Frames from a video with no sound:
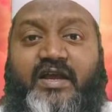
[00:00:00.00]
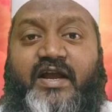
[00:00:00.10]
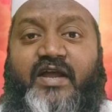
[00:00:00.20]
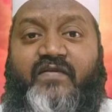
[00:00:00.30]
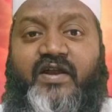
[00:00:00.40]

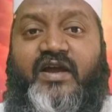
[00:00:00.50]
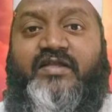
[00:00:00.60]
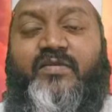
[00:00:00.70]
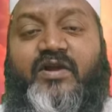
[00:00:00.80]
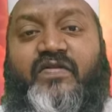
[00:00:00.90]
ఇక్కడ
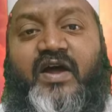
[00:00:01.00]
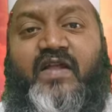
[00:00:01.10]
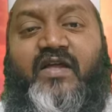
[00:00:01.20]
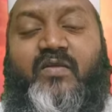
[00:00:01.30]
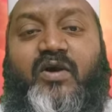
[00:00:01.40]
ఎవరికైతే మనం
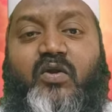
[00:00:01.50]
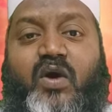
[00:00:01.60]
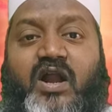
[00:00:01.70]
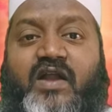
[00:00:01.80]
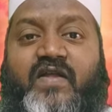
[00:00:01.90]
దాన ధర్మాలు
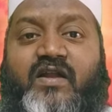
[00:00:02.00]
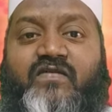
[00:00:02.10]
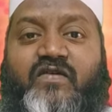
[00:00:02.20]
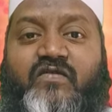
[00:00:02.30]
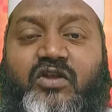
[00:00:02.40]

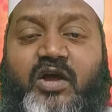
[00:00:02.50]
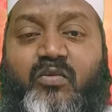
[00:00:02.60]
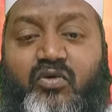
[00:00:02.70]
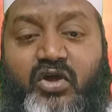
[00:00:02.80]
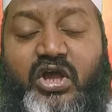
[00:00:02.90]
అన్నదానం
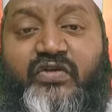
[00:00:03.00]
చేస్తున్నామో